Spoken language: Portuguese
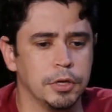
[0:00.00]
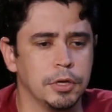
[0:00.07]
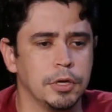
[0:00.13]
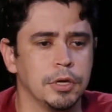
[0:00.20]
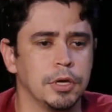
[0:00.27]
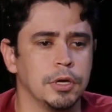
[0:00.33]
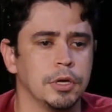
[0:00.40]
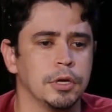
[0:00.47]

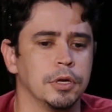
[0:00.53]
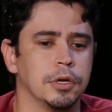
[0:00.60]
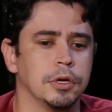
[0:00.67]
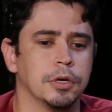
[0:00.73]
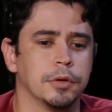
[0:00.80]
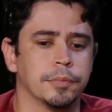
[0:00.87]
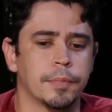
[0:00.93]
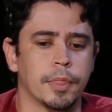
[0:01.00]

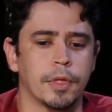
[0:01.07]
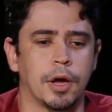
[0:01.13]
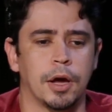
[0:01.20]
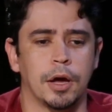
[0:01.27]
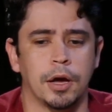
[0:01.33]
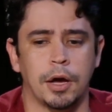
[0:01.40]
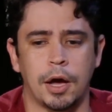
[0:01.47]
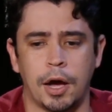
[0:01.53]
e
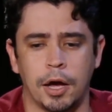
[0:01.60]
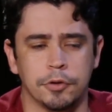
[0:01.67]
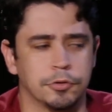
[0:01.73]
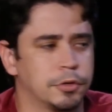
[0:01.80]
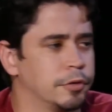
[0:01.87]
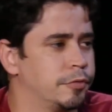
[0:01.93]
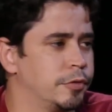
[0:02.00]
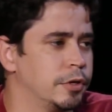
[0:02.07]
a
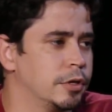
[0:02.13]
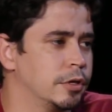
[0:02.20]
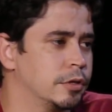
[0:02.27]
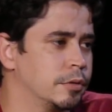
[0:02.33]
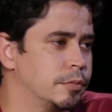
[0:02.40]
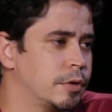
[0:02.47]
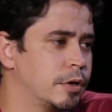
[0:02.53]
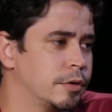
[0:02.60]
rádio, TV,
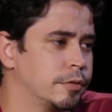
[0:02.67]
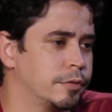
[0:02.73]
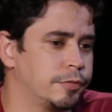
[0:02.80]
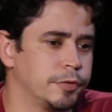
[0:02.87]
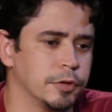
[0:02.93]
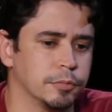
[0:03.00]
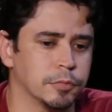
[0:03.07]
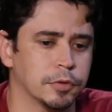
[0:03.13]
é,
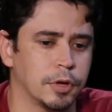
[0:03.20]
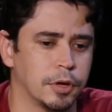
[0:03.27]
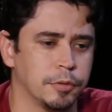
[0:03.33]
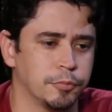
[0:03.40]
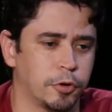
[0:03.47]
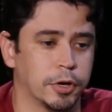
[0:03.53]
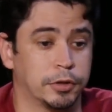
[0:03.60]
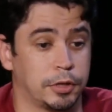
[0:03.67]
enfim, é,
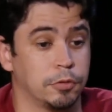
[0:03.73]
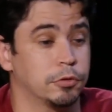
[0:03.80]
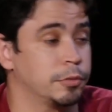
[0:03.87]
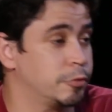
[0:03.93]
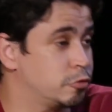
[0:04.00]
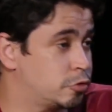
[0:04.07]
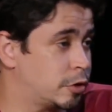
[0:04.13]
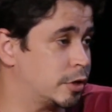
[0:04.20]
embora tenham
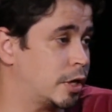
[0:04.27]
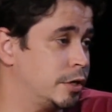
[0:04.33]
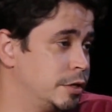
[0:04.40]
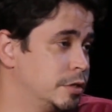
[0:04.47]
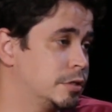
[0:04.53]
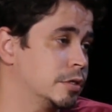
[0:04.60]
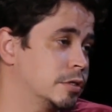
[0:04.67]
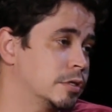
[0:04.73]
também os
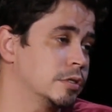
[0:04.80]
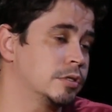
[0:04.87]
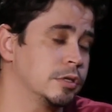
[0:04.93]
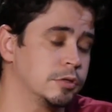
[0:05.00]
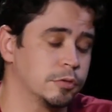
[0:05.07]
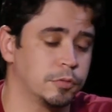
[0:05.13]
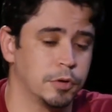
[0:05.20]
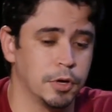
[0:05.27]
jornalistas que
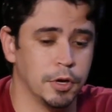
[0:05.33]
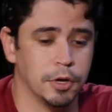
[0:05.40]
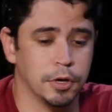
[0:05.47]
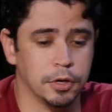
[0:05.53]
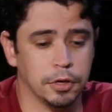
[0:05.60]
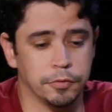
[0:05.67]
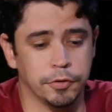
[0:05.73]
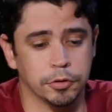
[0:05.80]
sejam
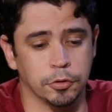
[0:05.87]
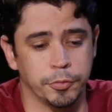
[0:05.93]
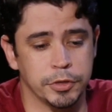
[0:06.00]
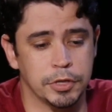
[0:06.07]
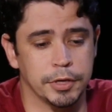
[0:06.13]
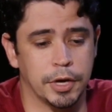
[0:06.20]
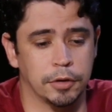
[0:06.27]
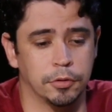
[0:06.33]

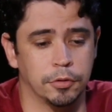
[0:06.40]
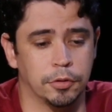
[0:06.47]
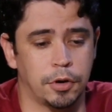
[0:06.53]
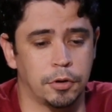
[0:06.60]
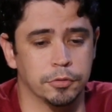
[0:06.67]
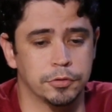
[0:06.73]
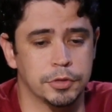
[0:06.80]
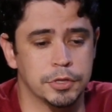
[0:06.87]
eventualmente ligados ao,
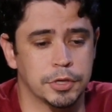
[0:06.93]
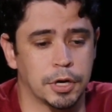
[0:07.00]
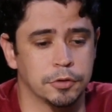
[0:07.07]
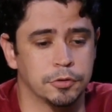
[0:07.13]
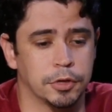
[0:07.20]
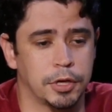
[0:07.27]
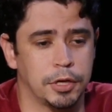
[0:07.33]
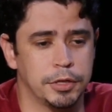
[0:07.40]
sindicatos sindicato
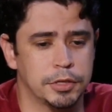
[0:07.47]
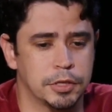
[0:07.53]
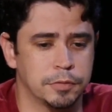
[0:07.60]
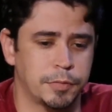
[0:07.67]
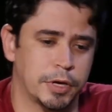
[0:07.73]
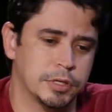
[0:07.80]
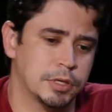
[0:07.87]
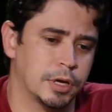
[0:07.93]
de jornalistas,
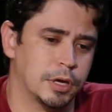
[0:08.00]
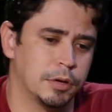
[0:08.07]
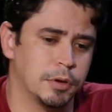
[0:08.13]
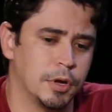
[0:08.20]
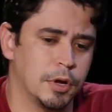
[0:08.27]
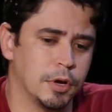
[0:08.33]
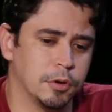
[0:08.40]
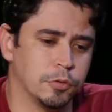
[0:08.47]
mas
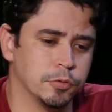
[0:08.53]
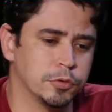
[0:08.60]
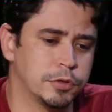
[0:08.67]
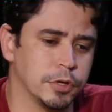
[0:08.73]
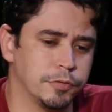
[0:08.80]
é os